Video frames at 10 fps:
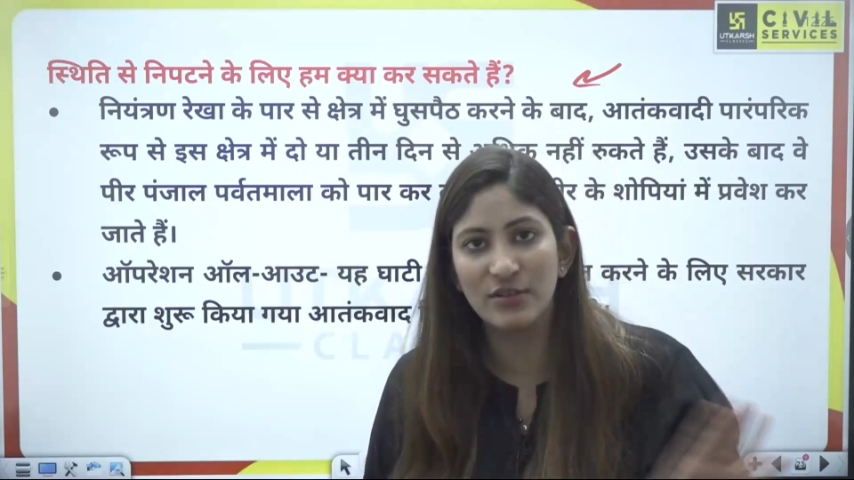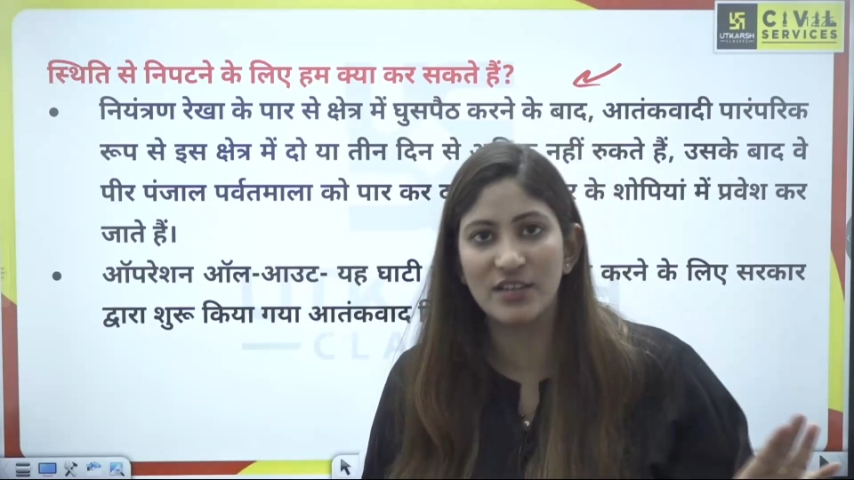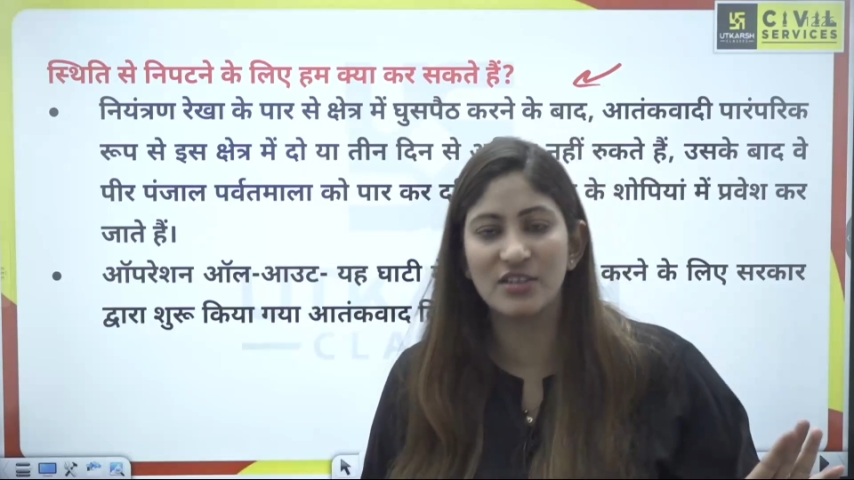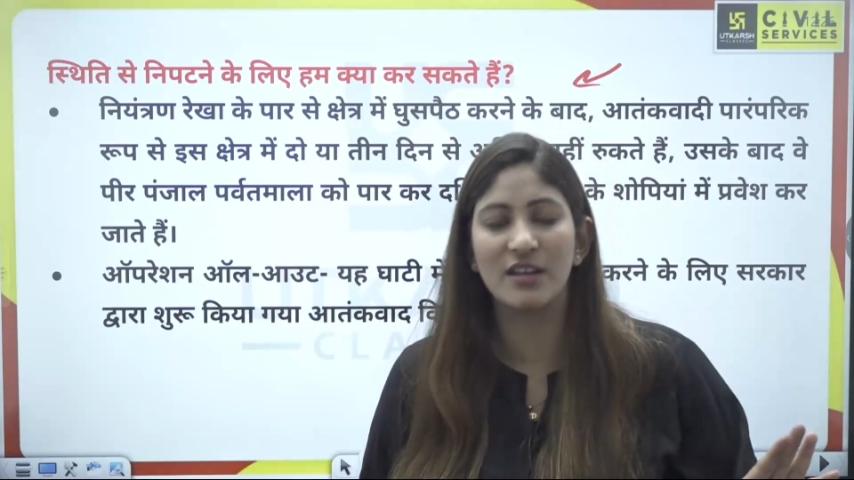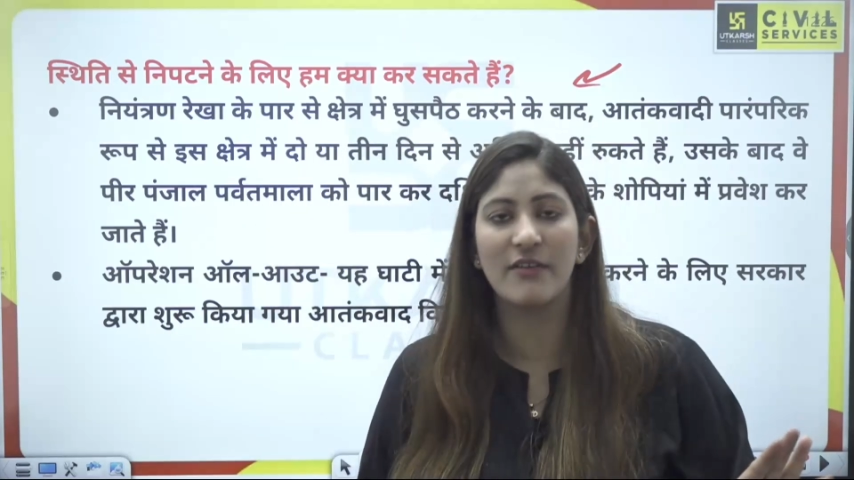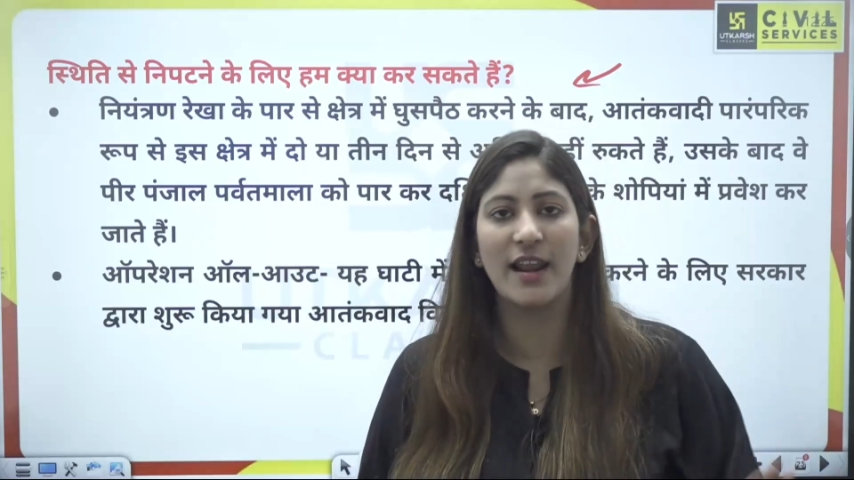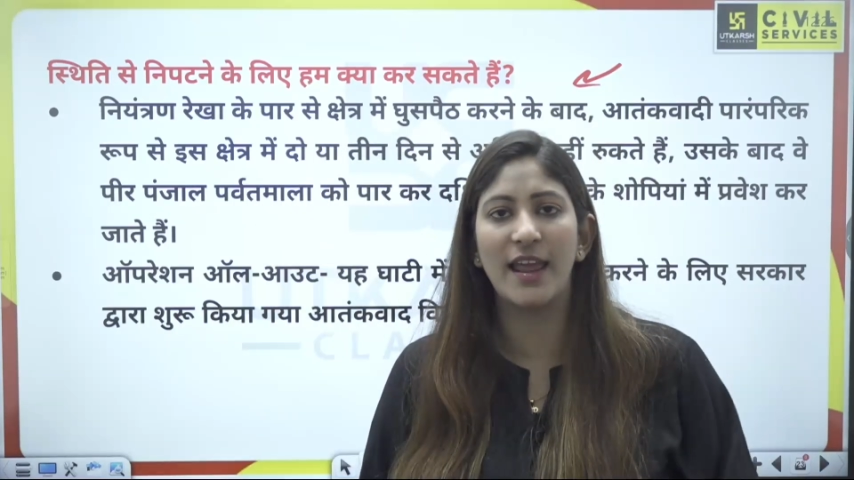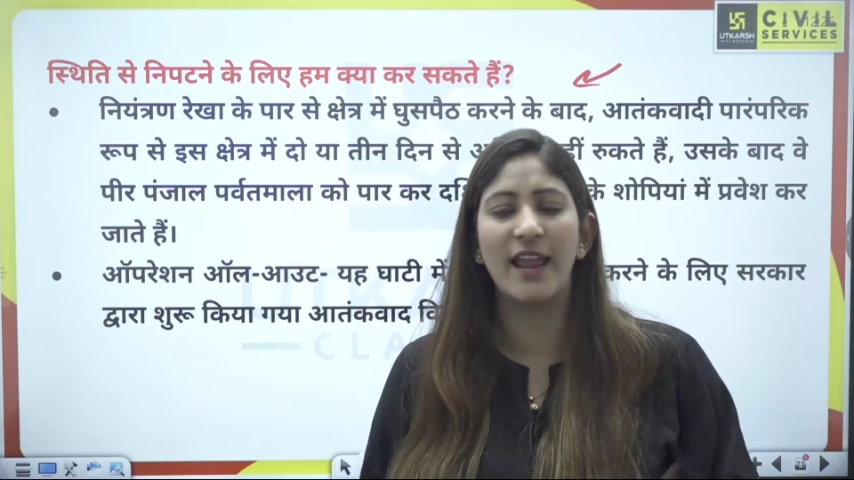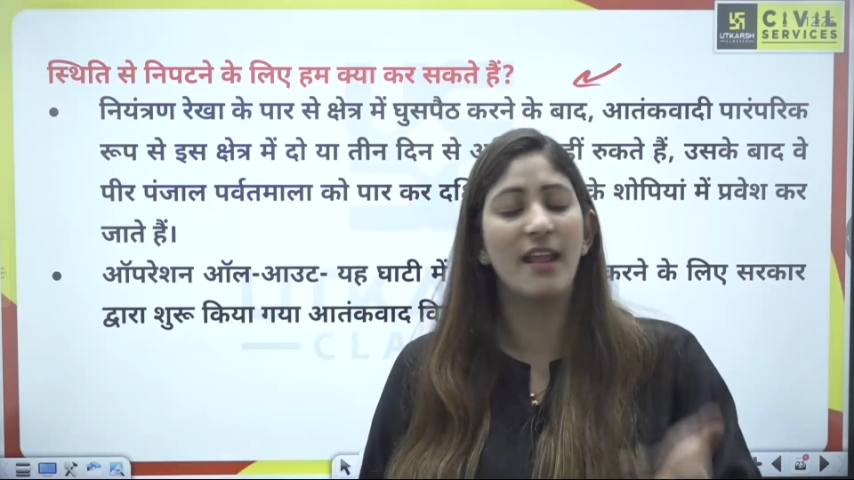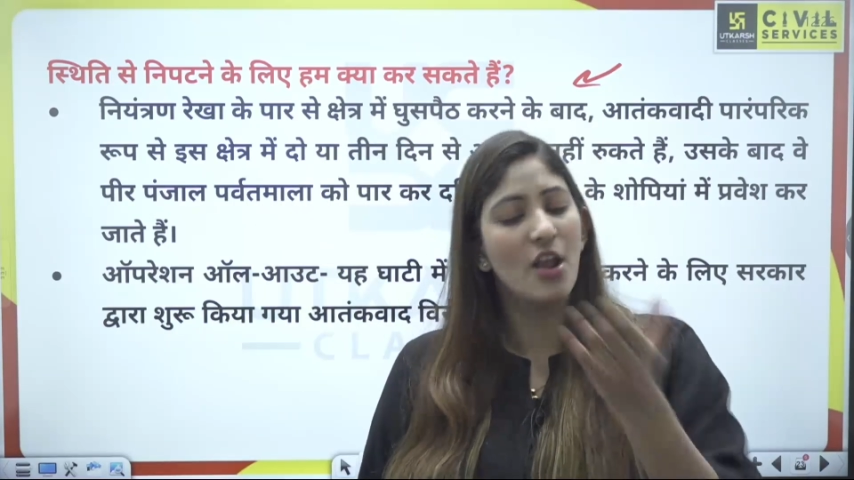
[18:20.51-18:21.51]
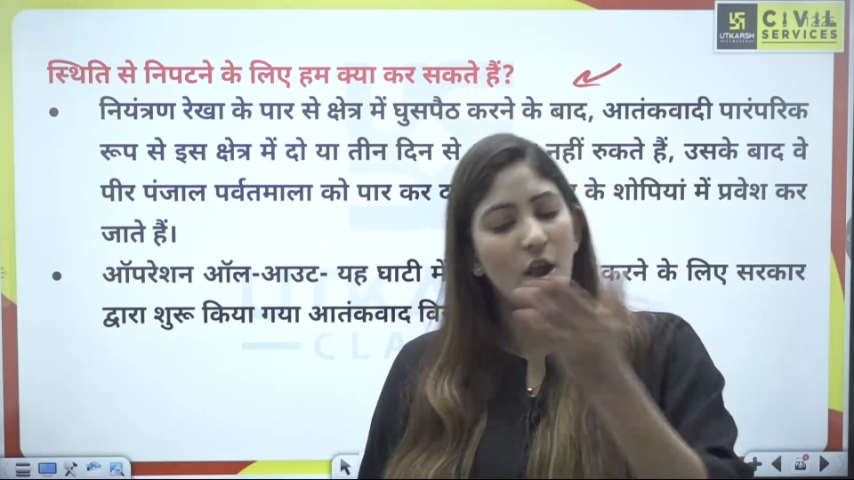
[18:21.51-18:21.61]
सुलझने वाला है